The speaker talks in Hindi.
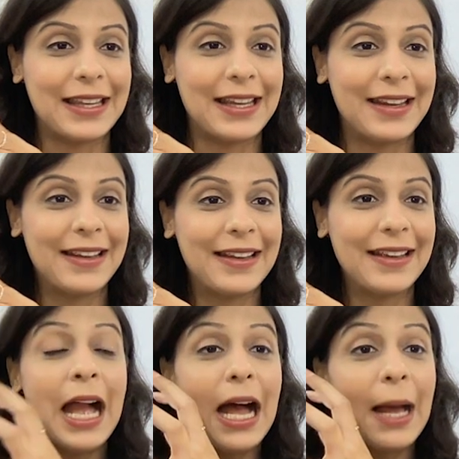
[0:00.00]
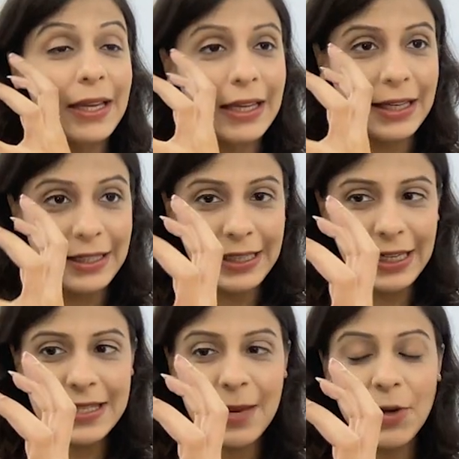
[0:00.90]
जाता है अब
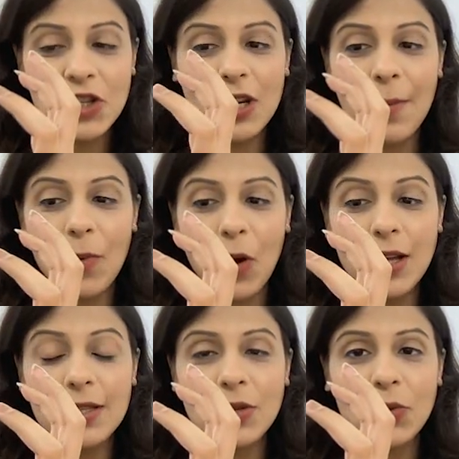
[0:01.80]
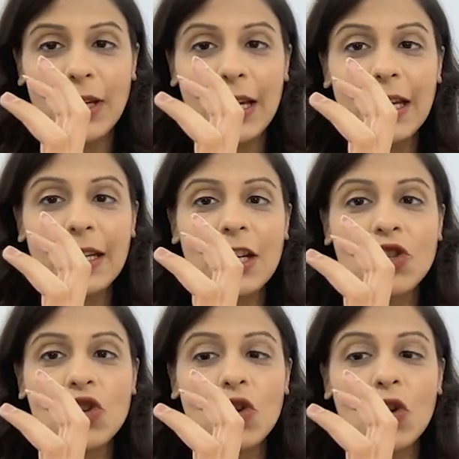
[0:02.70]
ये समझना बहुत ज़रूरी है कि
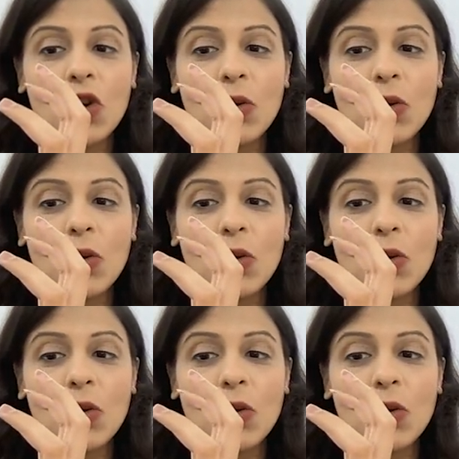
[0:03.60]
जो